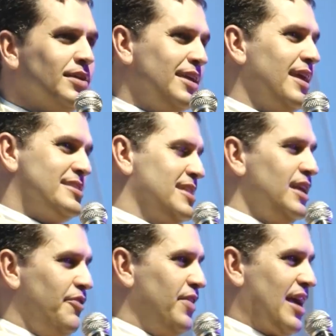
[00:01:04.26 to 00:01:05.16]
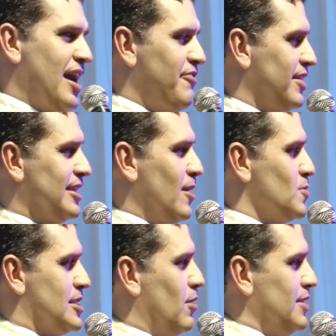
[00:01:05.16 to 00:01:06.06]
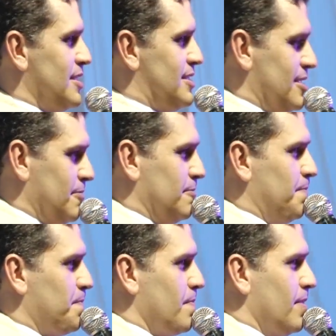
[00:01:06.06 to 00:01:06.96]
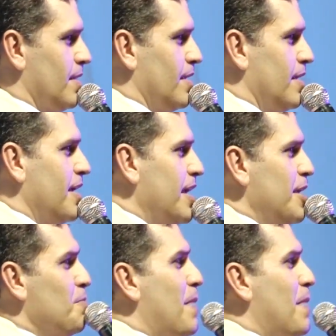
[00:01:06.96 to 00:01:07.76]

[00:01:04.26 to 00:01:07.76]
o que significava tal saudação. E